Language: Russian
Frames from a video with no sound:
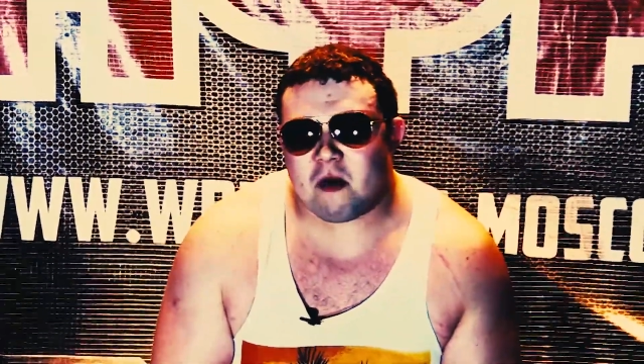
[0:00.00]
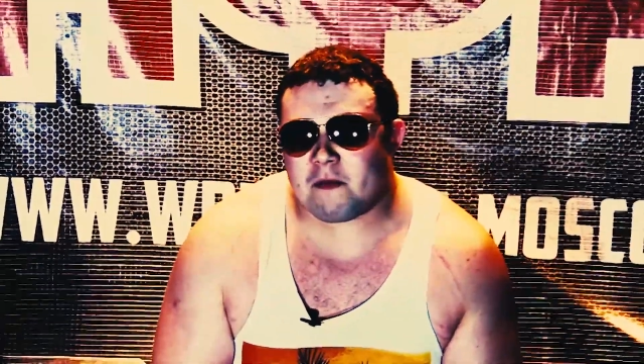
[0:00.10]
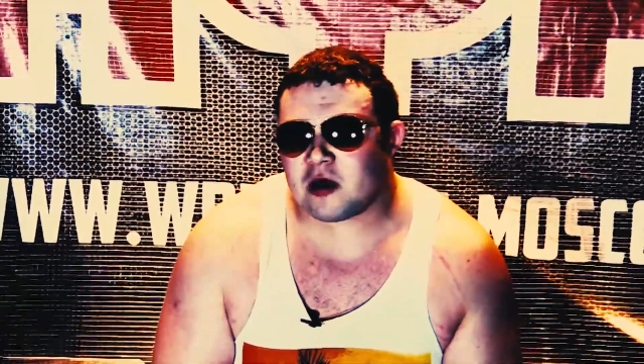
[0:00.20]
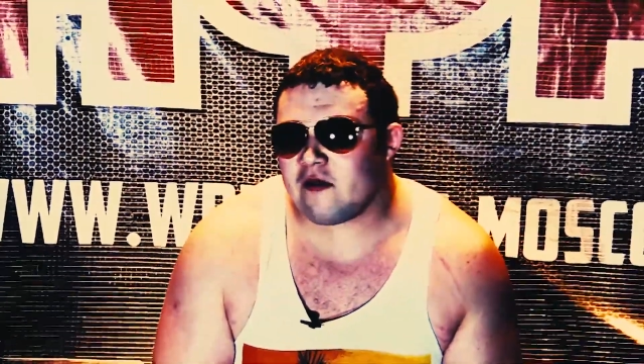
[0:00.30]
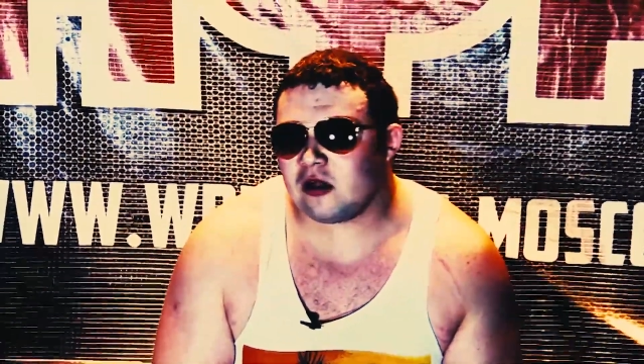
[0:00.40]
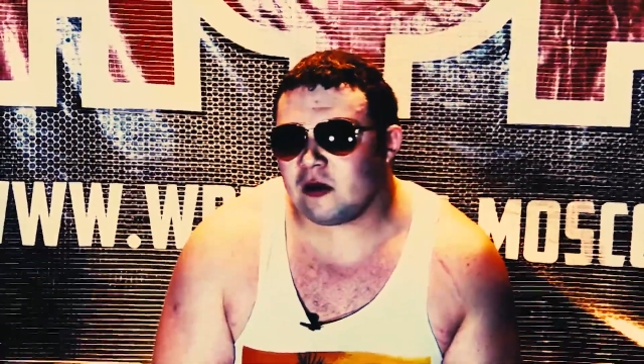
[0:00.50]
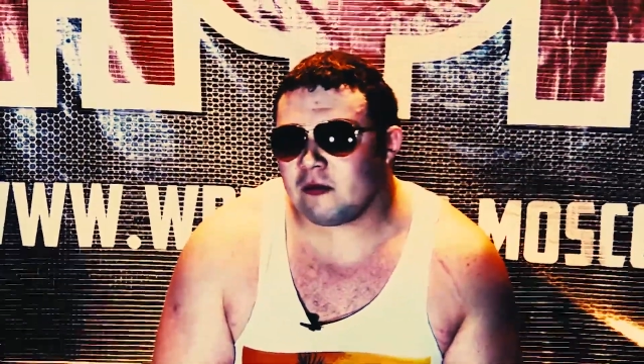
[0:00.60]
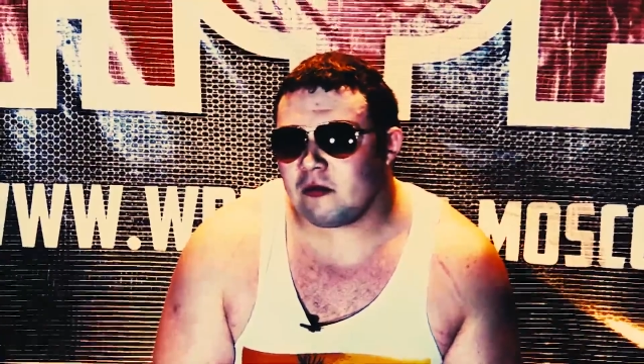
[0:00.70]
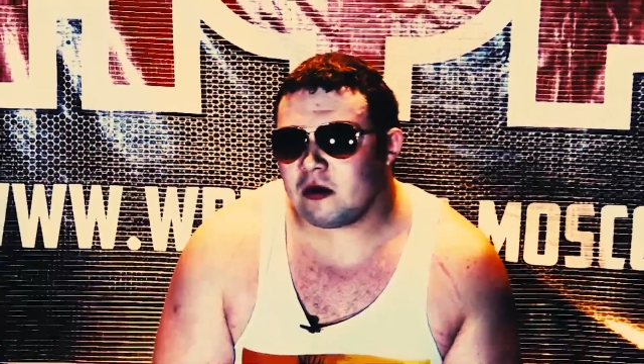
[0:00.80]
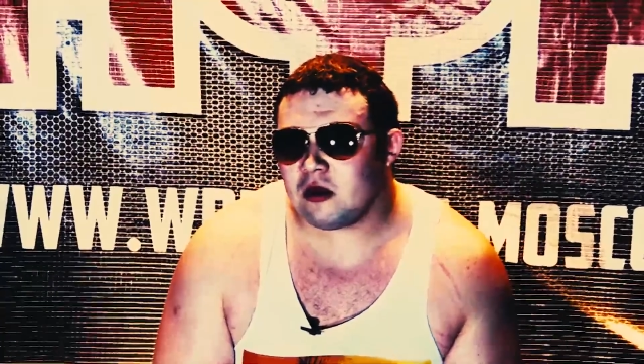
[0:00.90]
по
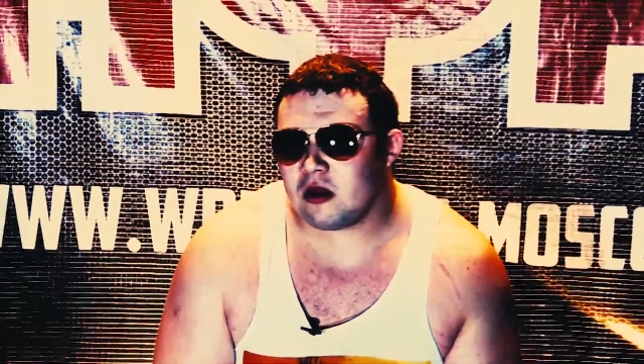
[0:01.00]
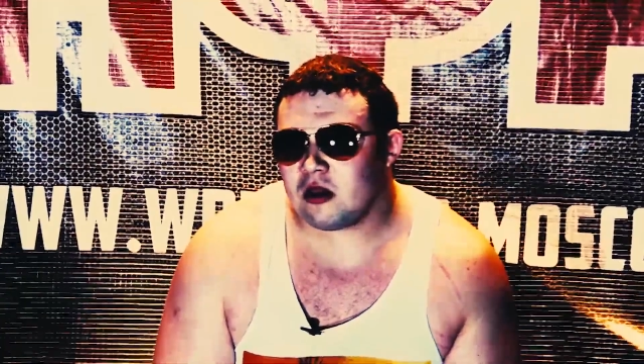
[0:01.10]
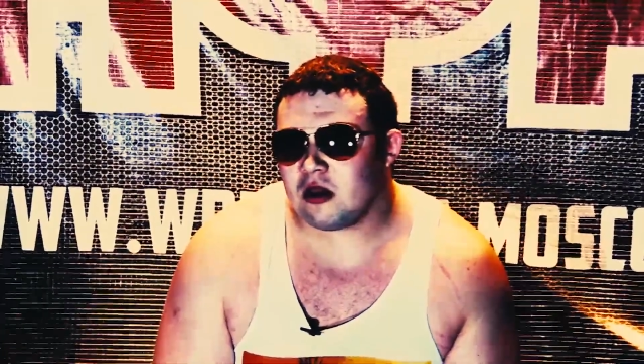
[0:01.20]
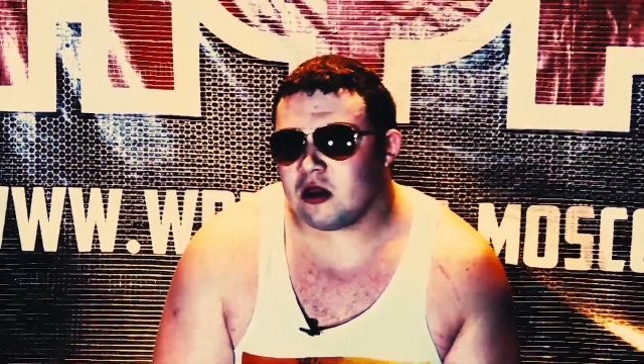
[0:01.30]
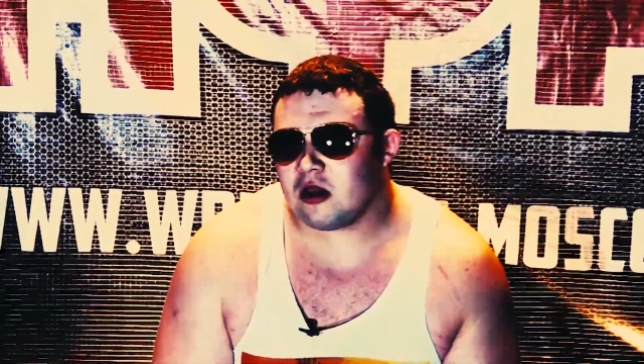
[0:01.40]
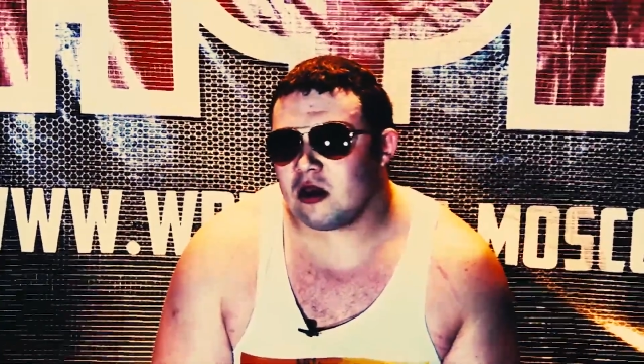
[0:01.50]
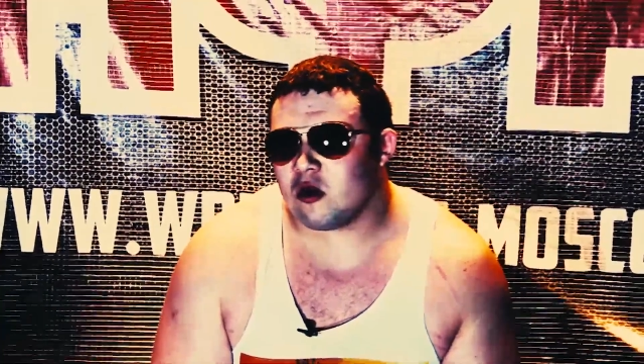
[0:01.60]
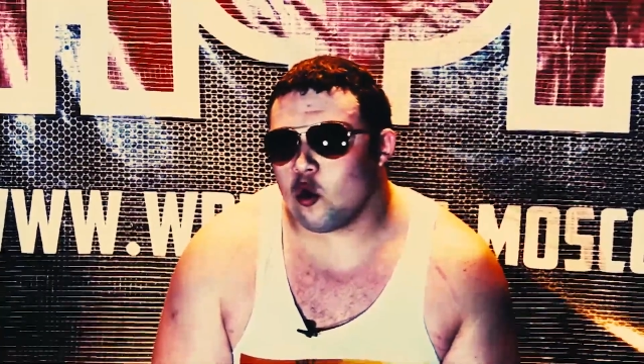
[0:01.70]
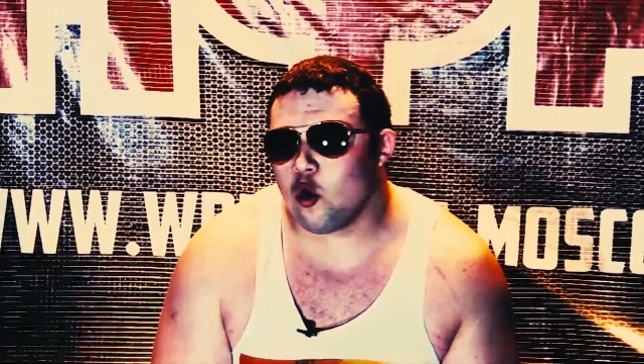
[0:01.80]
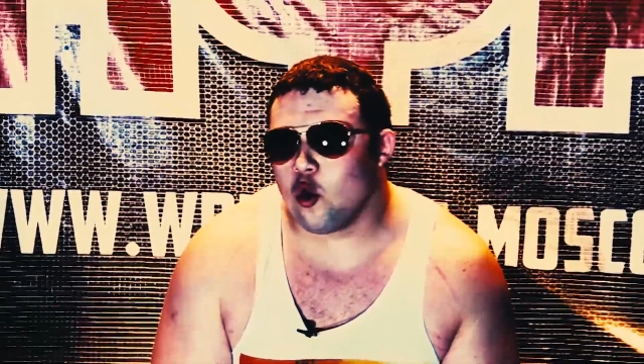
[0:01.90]
правилам
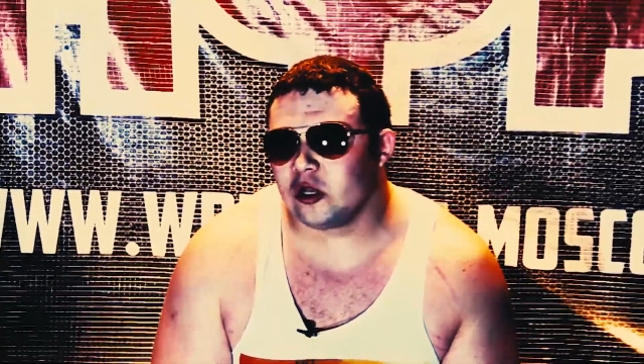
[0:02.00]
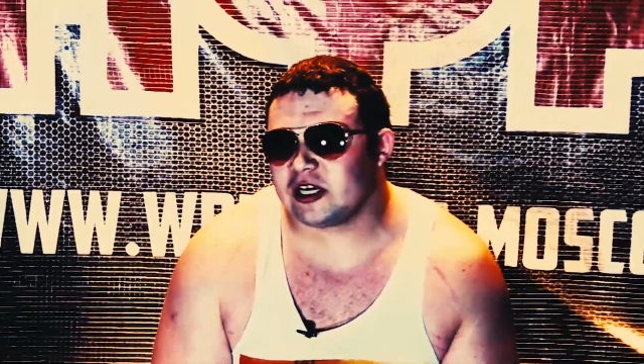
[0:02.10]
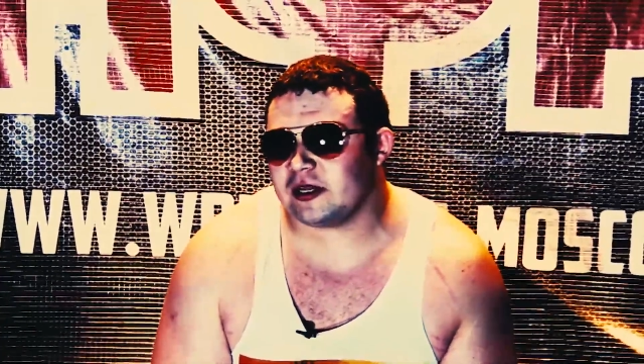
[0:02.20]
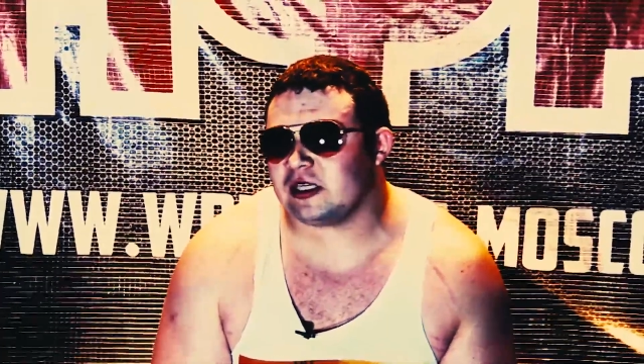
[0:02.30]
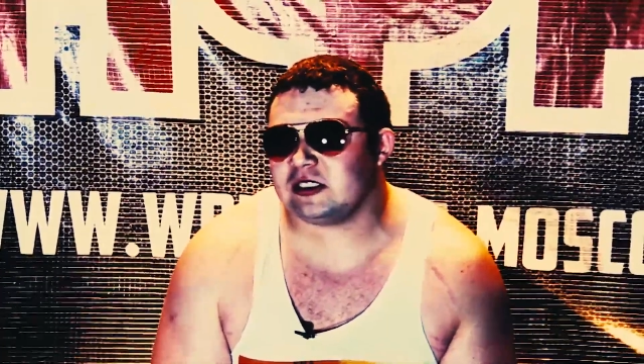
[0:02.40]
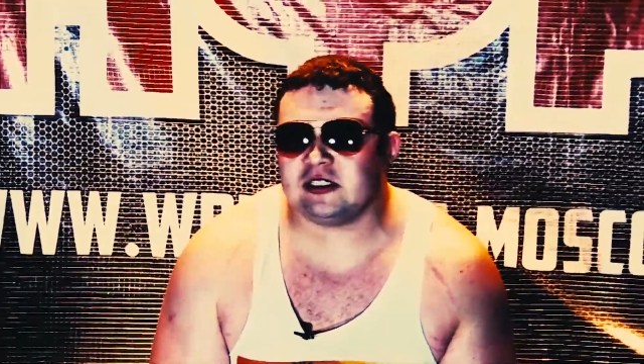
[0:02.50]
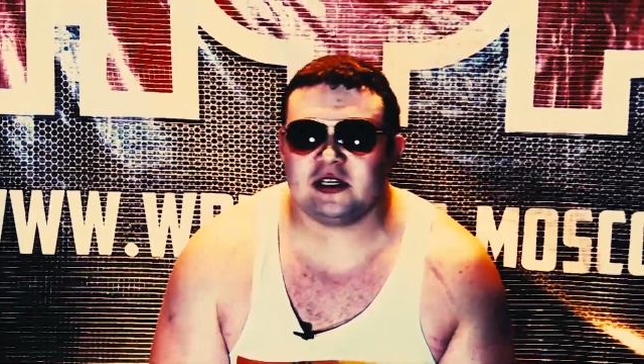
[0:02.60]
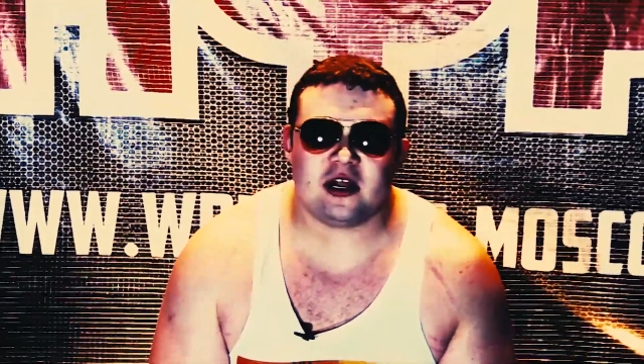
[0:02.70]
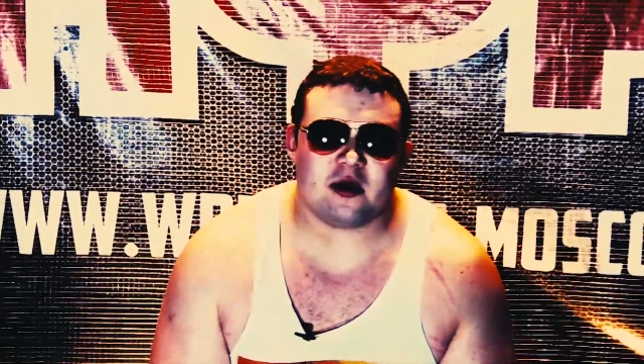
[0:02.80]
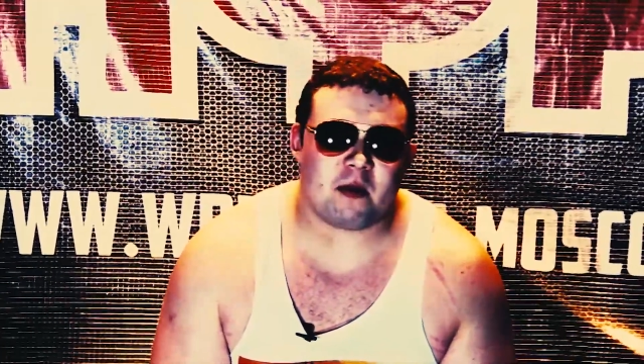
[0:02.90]
ультранасилия,